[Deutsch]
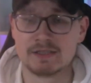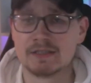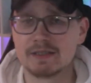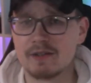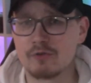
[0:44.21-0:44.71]

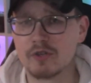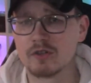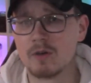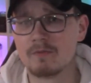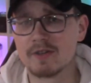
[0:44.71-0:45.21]
Ja, Freunde,
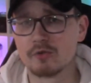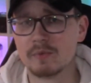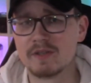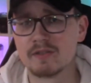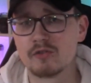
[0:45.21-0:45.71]
kommen wir
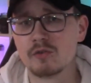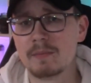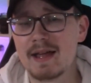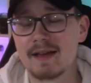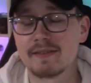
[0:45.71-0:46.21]
somit zum
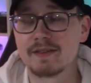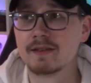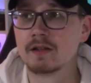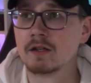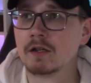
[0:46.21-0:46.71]

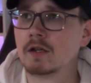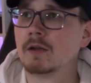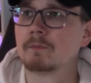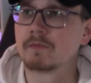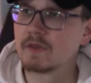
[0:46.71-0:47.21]
ersten.
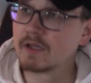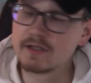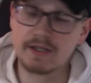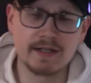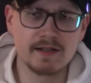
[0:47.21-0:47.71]

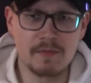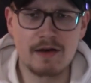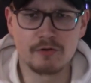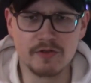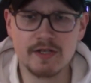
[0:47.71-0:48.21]
Ich rede jetzt mal
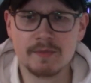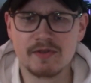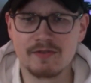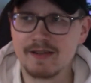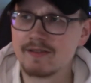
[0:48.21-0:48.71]
von
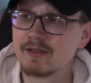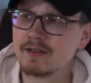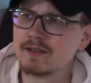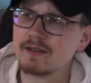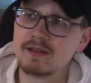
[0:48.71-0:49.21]
Tipps, weil es
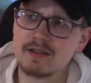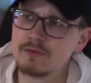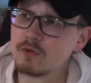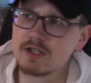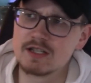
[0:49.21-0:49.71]
sind nicht
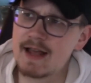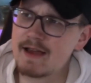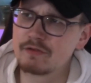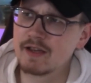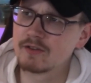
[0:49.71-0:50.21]
wirklich
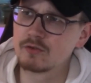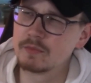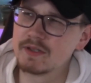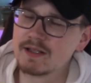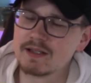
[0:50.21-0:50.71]
Lifehacks
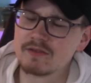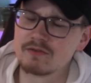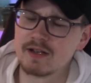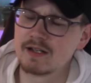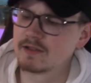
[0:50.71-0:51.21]

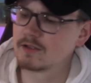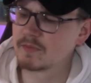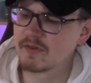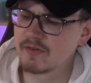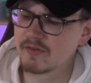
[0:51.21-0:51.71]
unbedingt, weil ich glaube,
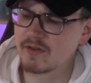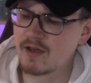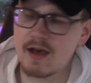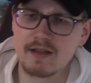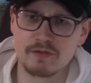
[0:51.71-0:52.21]
das
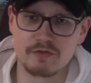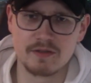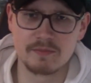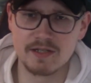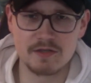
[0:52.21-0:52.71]
Rad
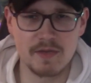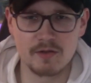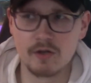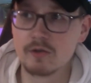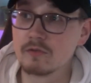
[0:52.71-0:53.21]
erfindet man nicht mehr
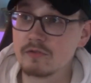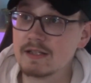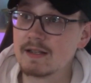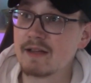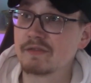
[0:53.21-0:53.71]
neu und
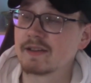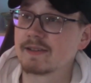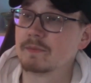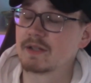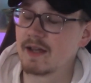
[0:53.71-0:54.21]
viele Lifehacks
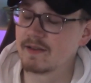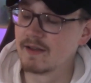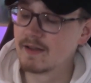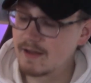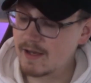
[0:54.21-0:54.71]
sind bekannt.
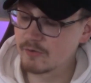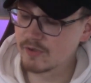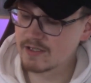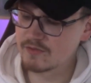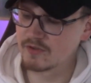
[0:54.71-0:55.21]
Also
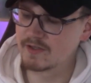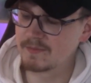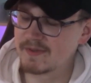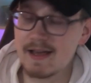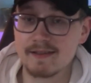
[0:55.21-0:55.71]
rede ich von
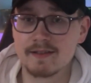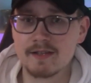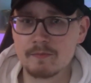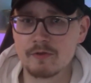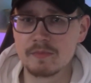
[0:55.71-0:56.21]
Tipps. Der erste
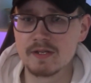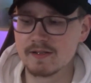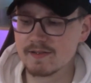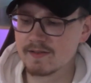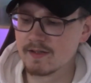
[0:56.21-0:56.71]
Tipp von mir
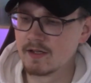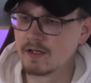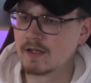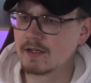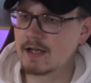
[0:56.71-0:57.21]
ist,
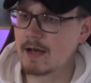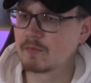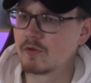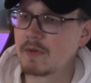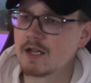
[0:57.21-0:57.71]
ihr
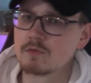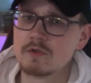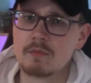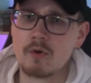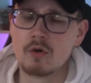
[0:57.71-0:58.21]
habt zum Beispiel
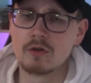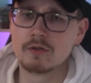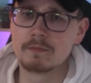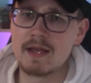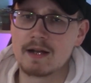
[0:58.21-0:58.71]
eine Bowl
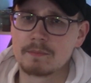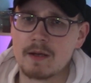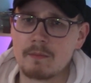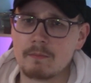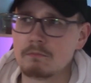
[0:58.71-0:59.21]
und merkt
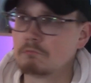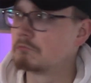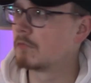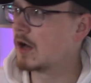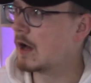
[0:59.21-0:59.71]
beim
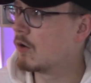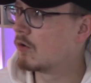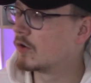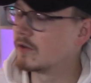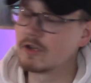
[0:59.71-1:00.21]

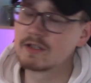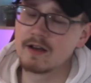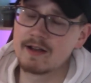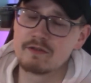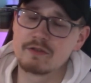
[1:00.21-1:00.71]
Rauchen oder wollt
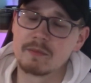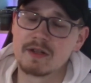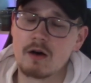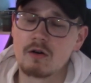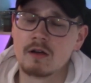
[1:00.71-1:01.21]
gerade anfangen mit
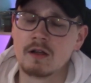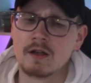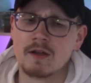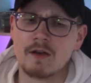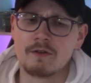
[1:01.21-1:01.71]
Rauchen,
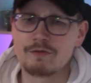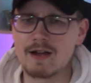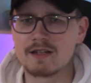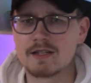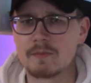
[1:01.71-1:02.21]

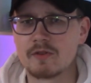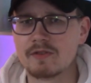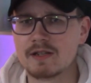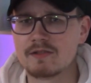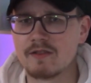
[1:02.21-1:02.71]
fuck, ich habe zu
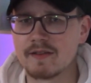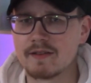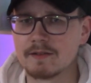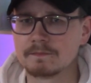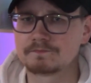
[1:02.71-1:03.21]
wenig Wasser
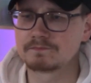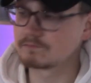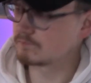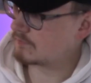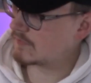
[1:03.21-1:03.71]
drin.
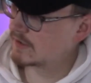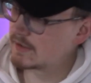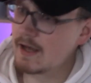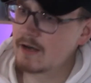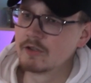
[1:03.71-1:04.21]

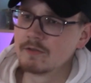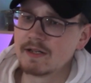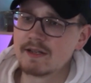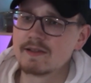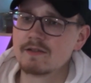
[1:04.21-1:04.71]
Klar
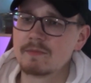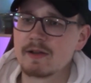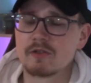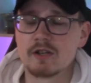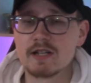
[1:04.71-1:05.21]
man jetzt hier wie bei
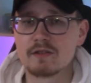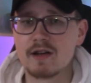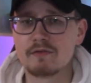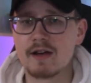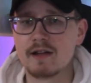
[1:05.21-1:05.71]
so einer
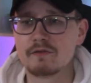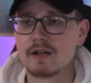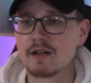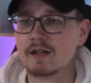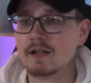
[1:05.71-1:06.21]
Steckpfeife
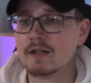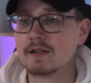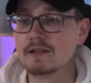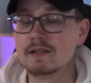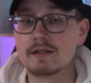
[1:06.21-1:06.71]
einfach
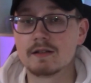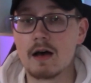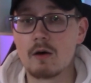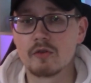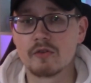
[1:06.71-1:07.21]
die
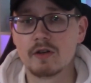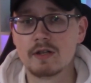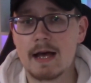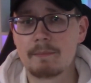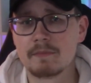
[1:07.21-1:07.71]

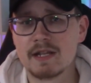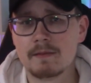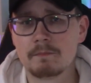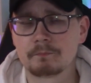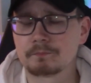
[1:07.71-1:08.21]
Rauchsäule
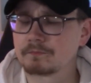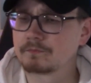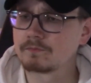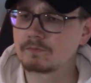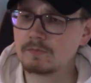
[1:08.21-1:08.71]
abnehmen
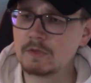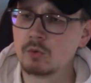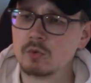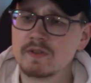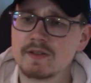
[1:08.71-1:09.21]

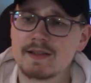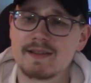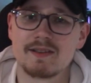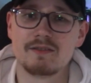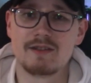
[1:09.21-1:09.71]
und
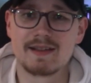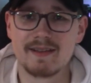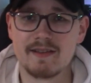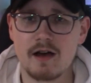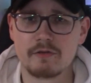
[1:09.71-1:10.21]
das
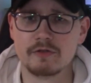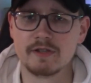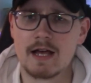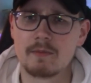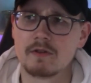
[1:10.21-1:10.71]
Wasser
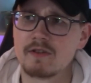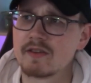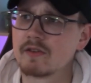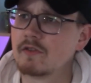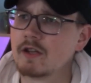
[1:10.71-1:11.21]
nachfüllen. Aber
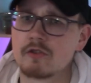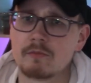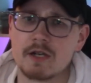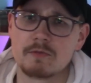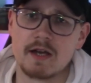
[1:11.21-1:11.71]
was ist, wenn ihr zum
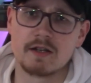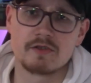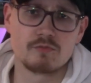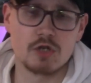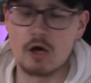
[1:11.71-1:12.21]
Beispiel eine
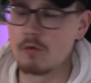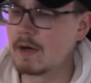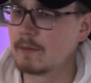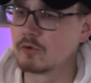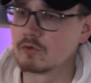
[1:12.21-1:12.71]
zum Schrauben
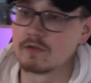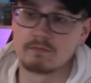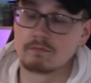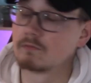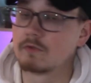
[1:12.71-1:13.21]
habt oder
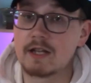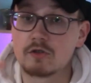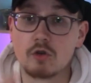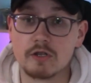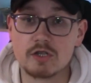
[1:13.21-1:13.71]

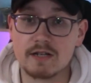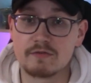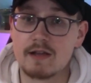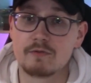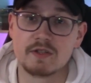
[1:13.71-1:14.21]
vielleicht doch eine
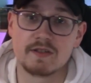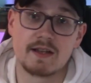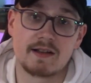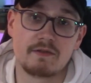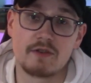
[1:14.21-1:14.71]
Steckpfeife und ihr
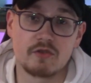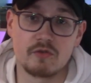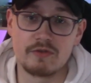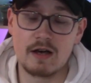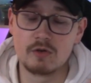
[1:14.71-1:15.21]
seid einfach zu
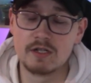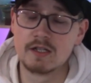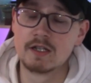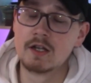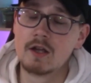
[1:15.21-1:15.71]
faul,
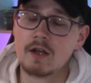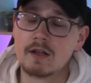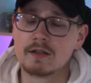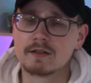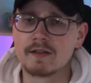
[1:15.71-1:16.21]

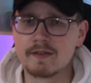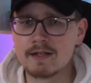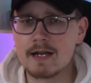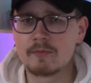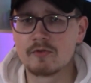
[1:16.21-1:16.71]
das
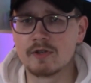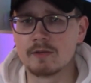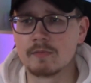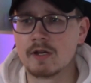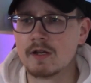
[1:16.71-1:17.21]
Ding
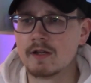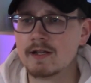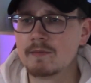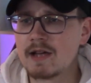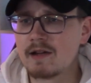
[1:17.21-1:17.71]
abzunehmen.
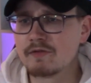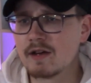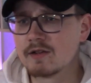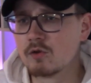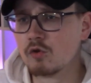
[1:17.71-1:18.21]
Nehmt
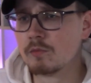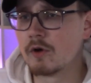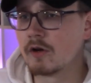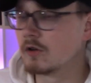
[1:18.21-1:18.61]
einfach hier oben euren